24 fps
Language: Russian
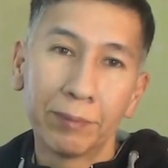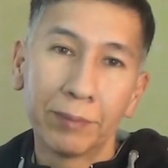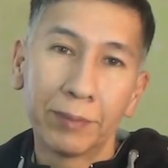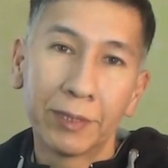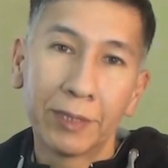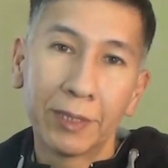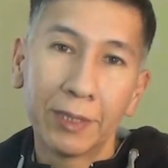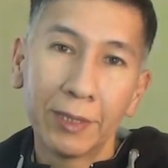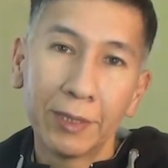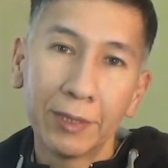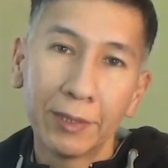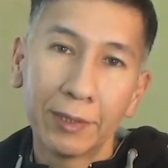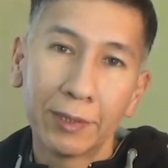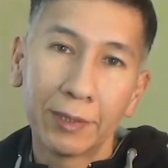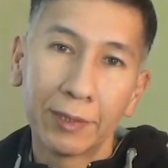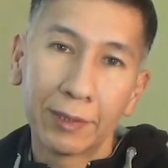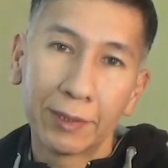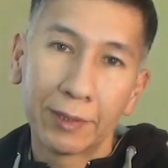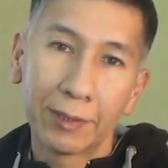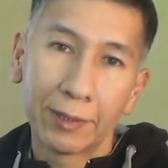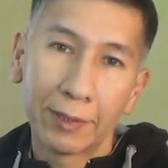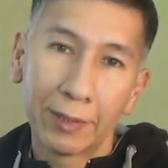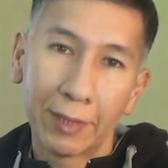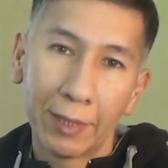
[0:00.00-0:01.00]

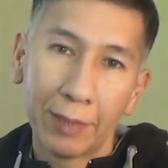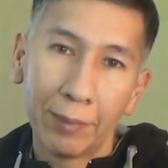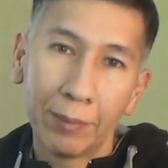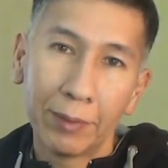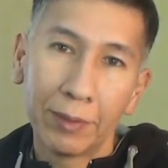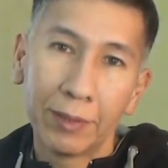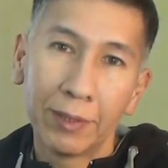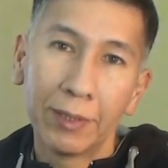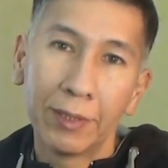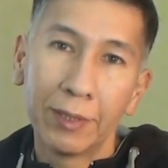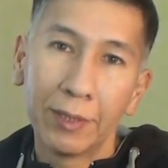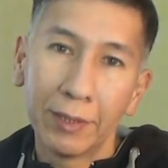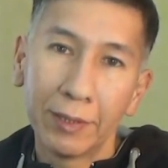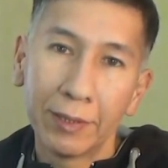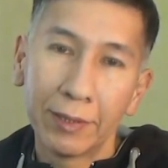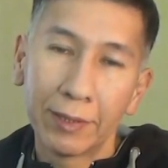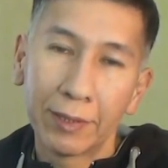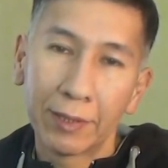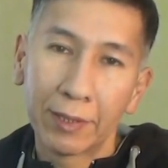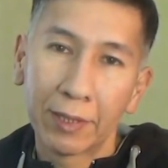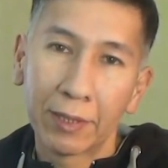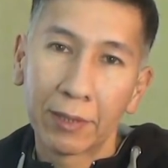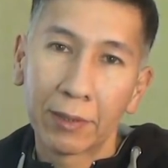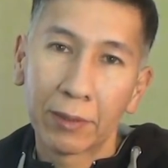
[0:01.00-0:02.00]
честность там, где
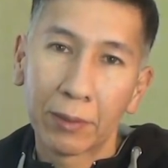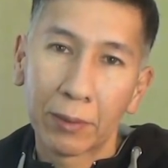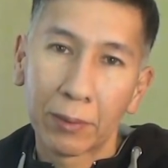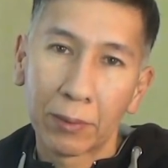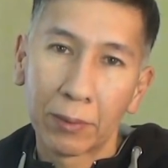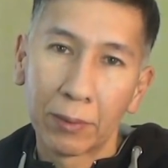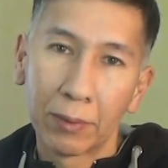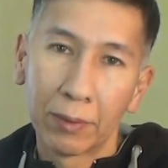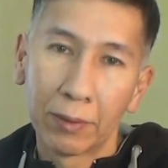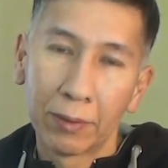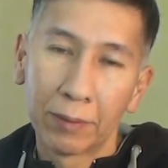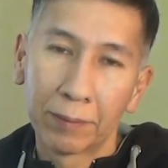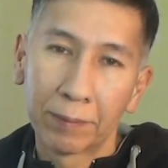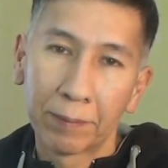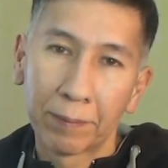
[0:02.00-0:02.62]
есть контроль.